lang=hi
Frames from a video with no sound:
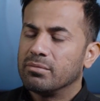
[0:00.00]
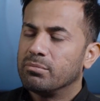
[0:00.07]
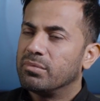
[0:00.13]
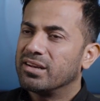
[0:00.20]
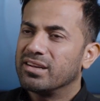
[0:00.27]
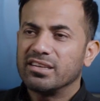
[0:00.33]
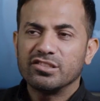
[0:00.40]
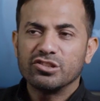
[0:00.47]

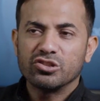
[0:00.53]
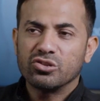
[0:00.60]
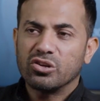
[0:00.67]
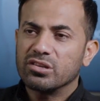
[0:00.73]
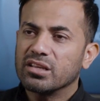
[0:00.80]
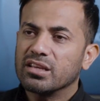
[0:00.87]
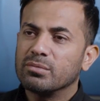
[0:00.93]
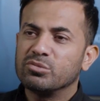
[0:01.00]
बट इट इज़
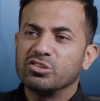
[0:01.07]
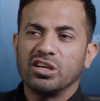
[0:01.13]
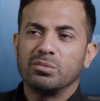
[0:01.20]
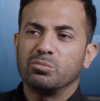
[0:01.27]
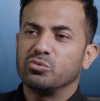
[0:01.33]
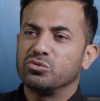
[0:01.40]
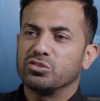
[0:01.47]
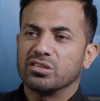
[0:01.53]
नॉट कि हम जान
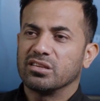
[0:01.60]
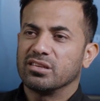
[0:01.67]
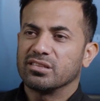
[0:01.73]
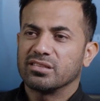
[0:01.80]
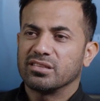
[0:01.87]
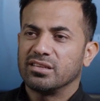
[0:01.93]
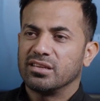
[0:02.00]
पूछ के करते